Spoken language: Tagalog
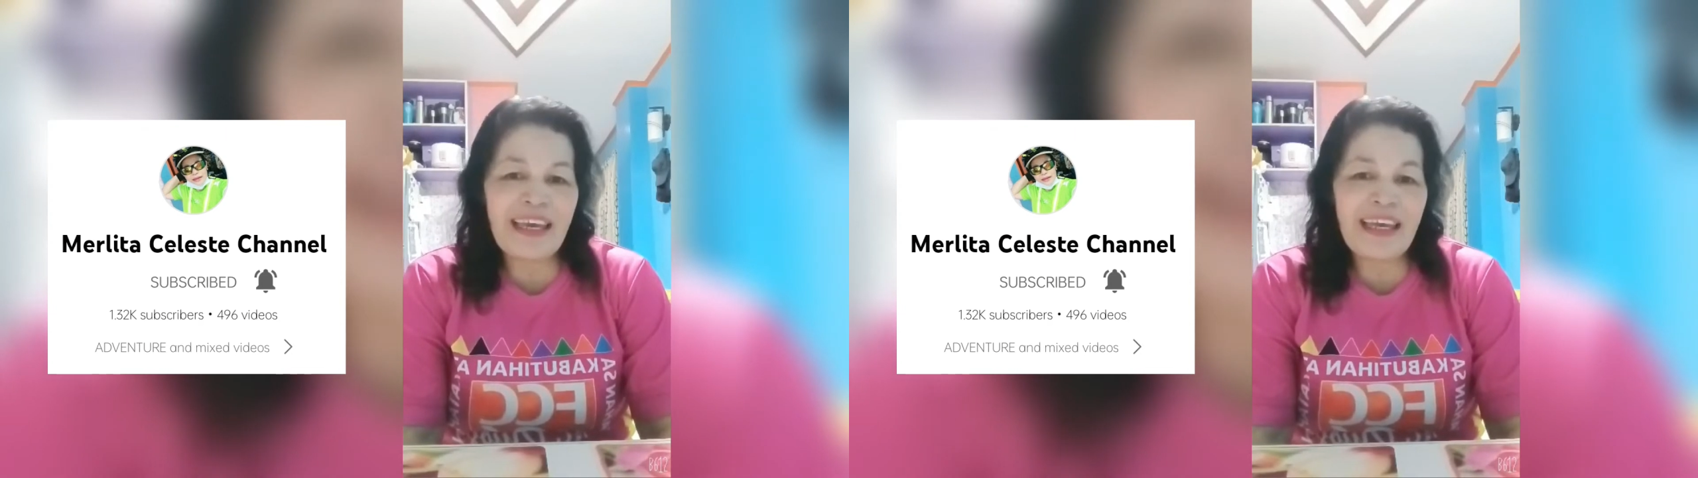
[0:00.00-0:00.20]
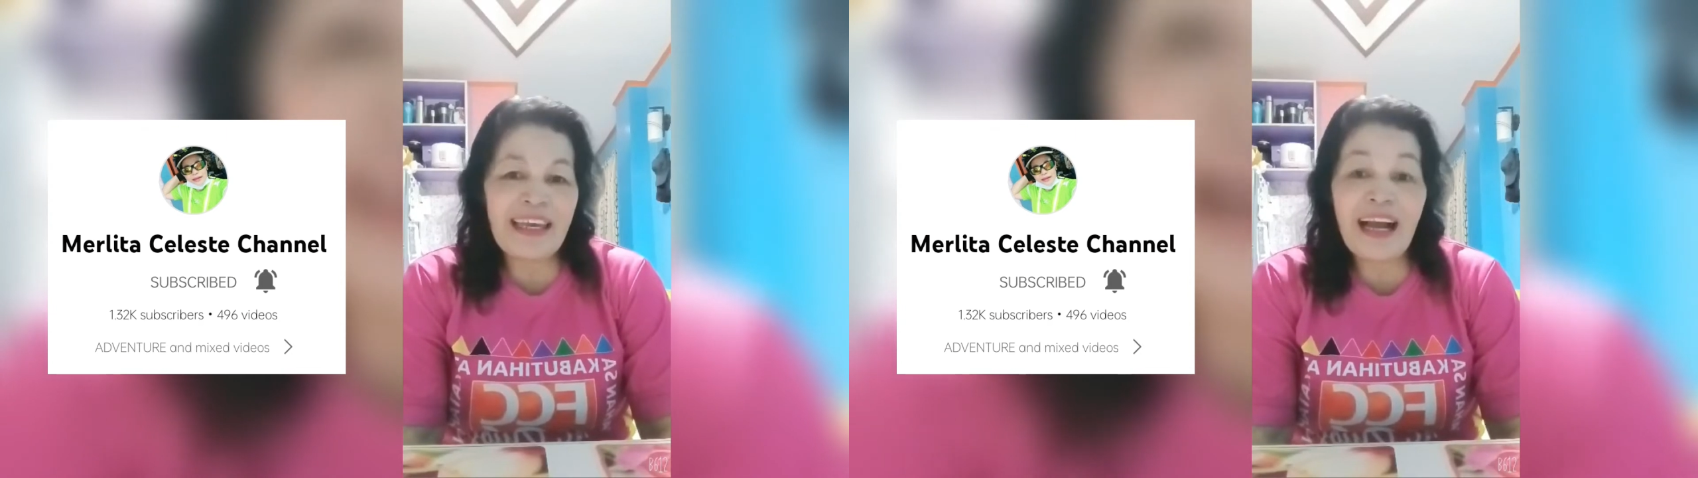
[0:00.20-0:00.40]

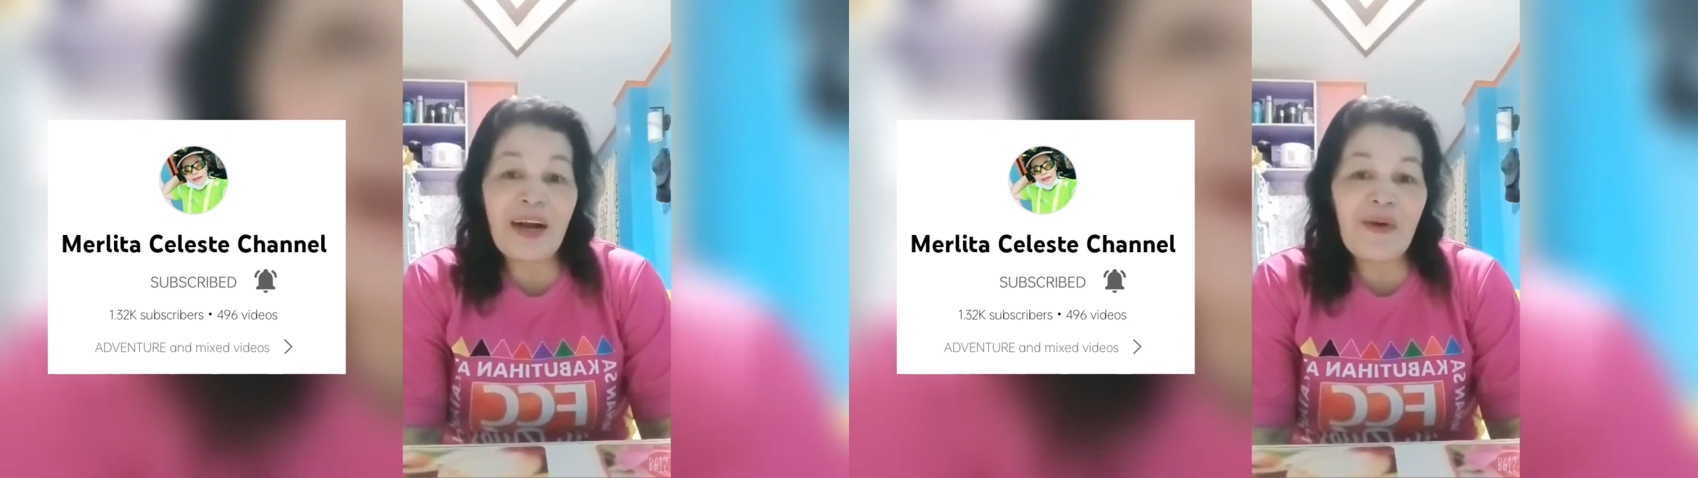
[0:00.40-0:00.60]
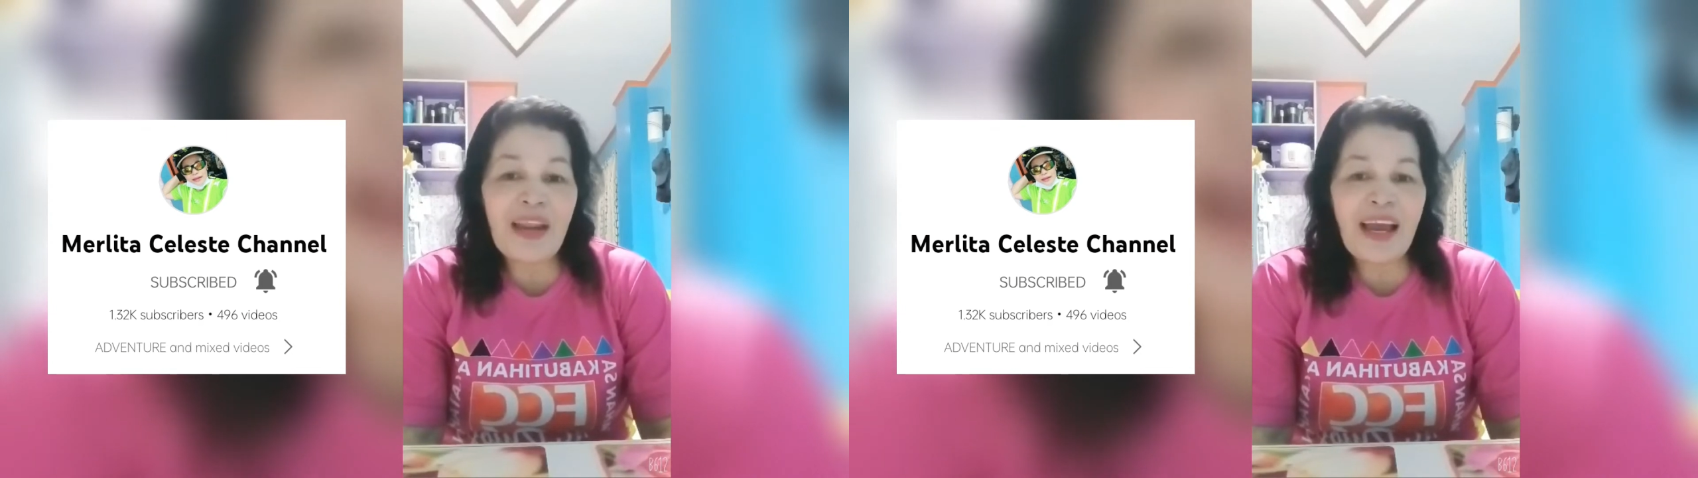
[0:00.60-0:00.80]

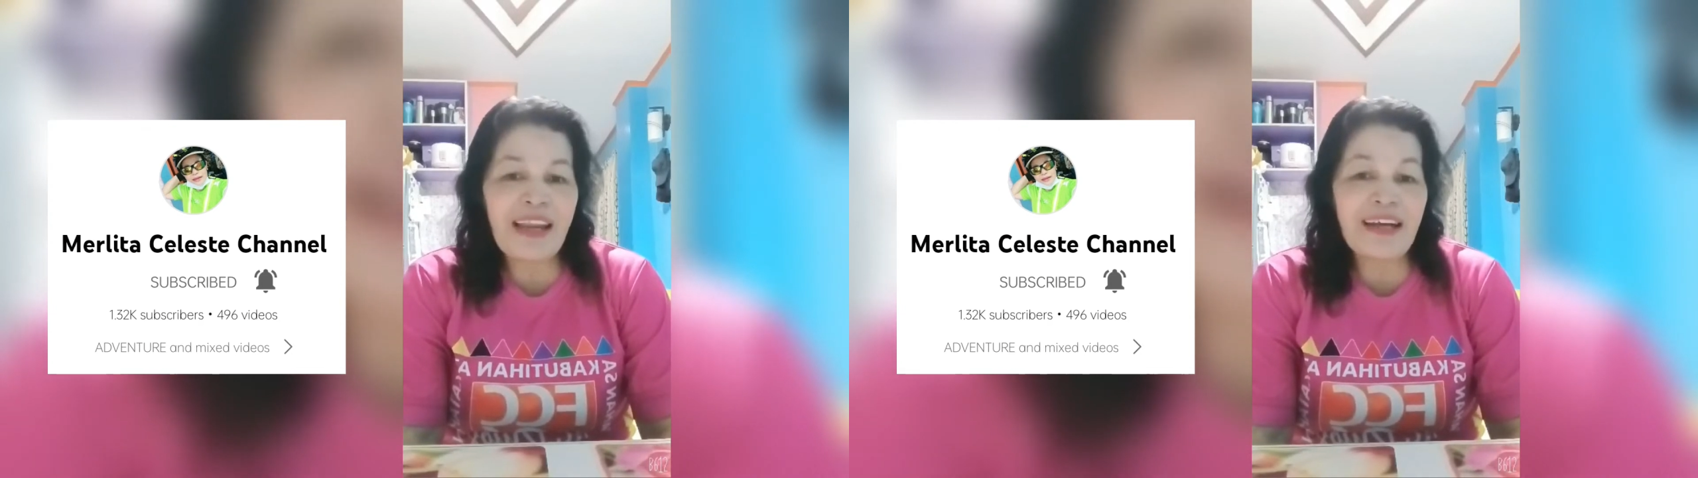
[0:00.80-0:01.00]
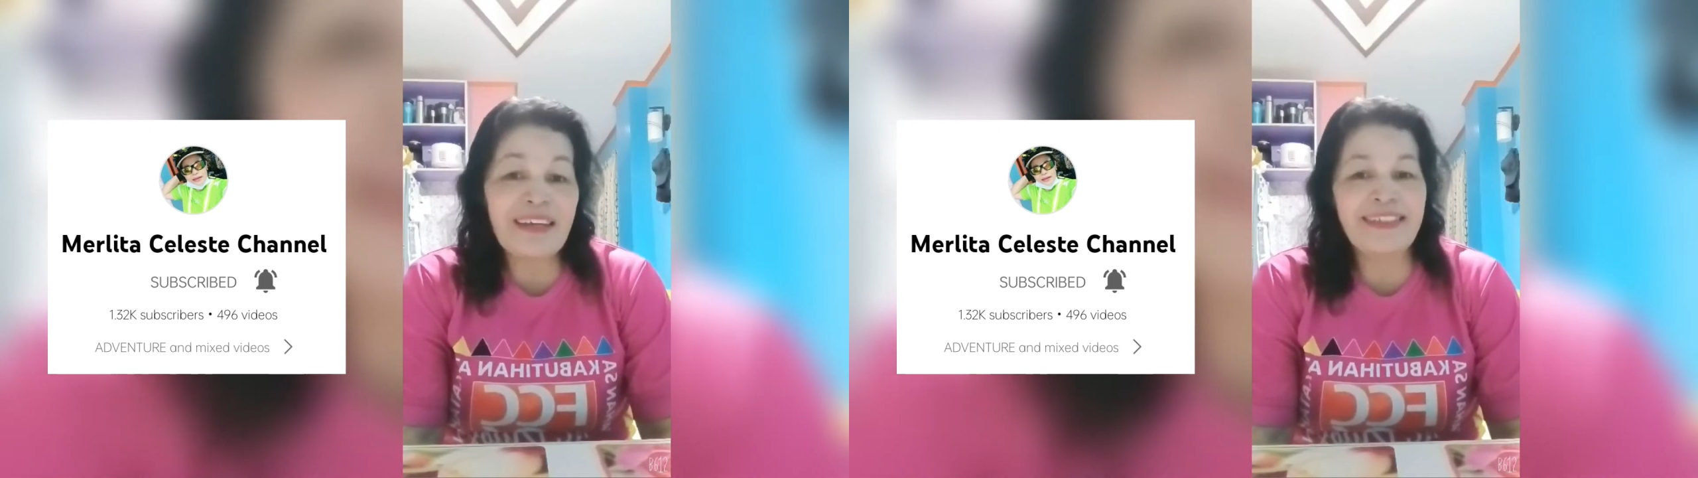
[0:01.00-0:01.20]
Nakakawala ng
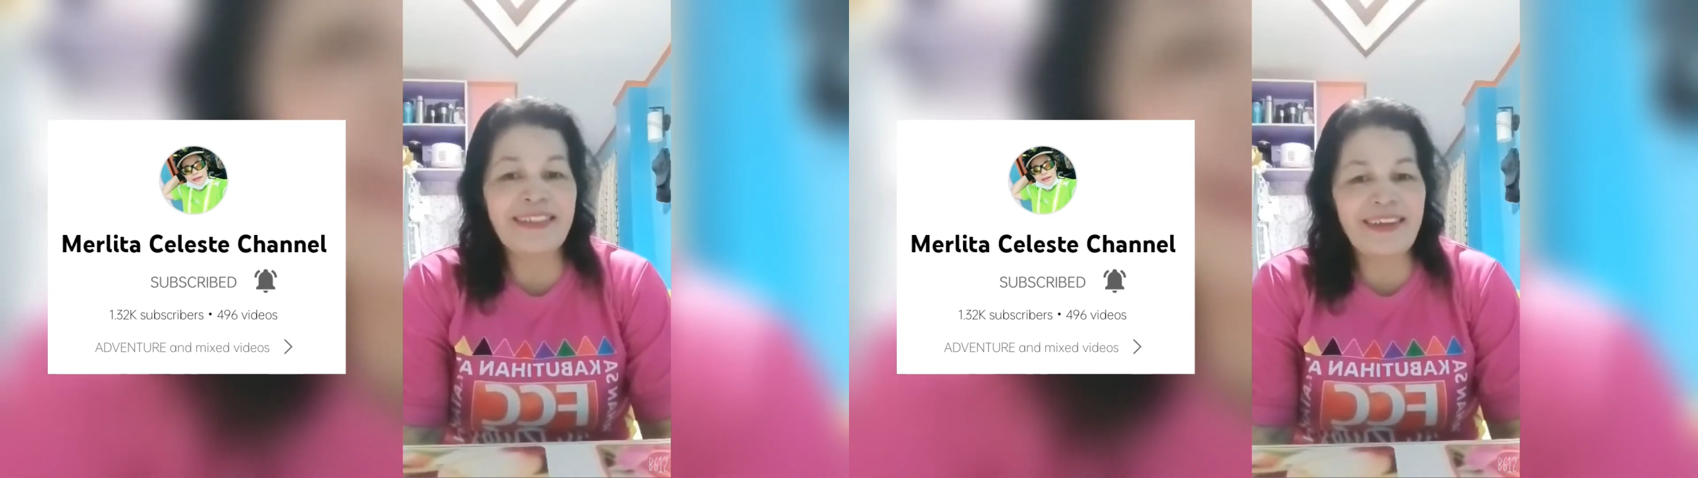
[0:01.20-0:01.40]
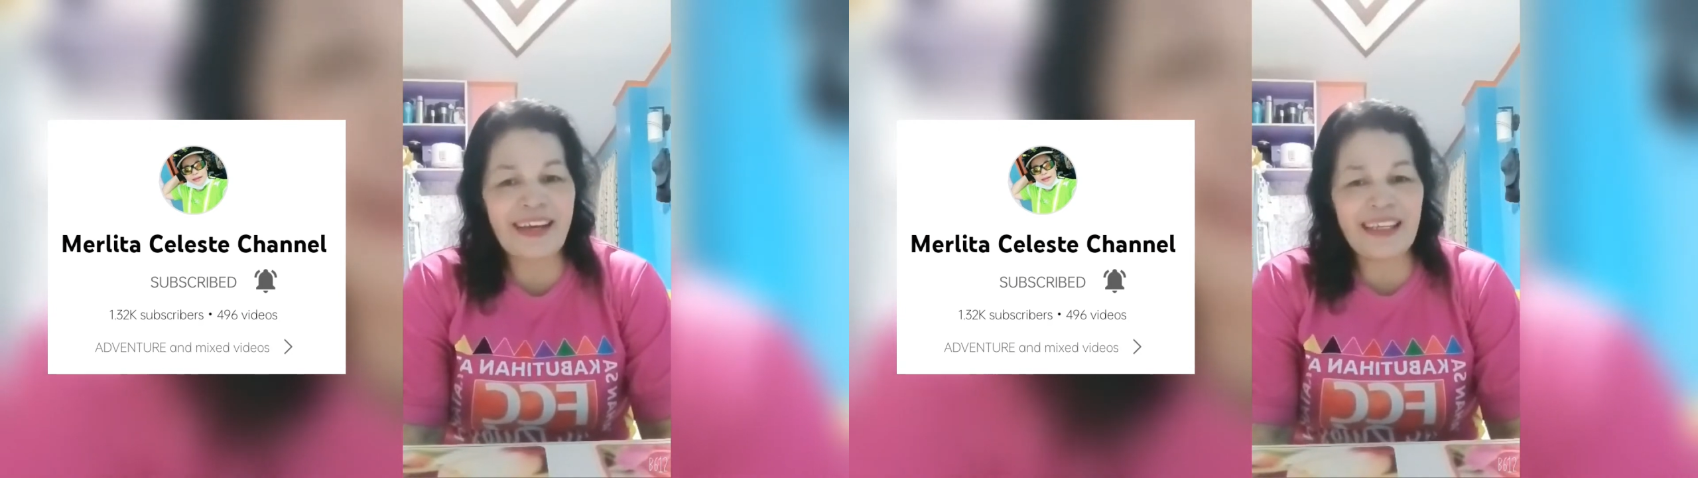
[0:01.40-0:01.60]

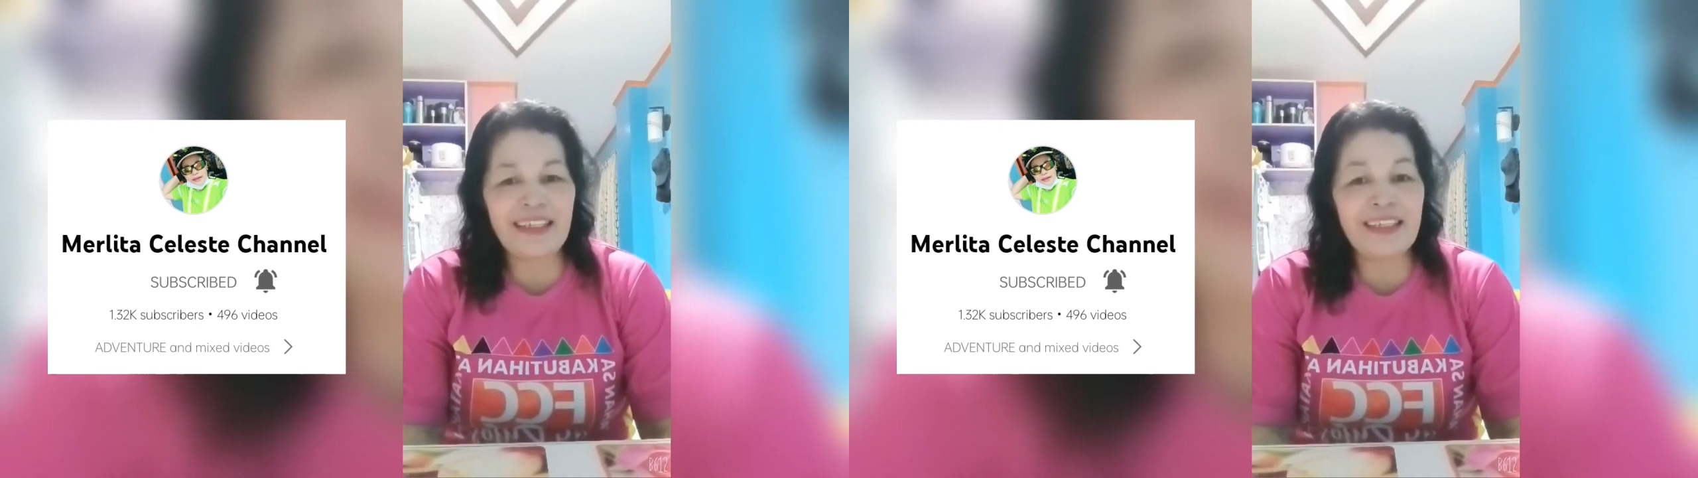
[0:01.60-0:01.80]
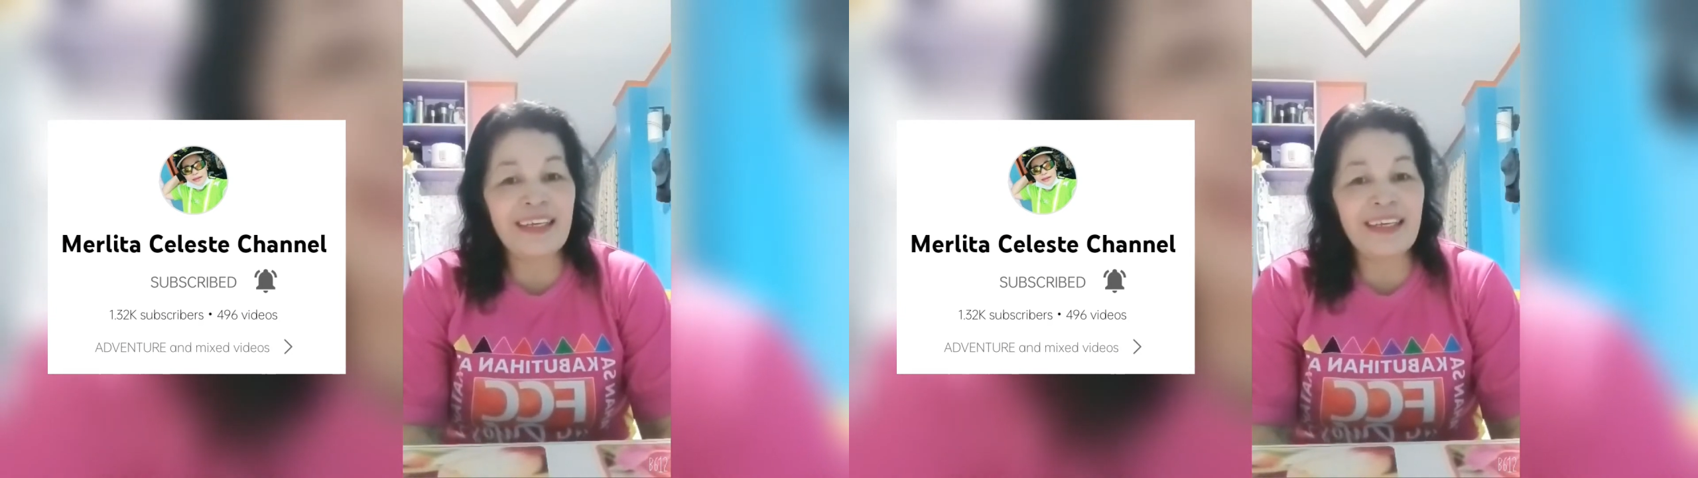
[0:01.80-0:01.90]
stress.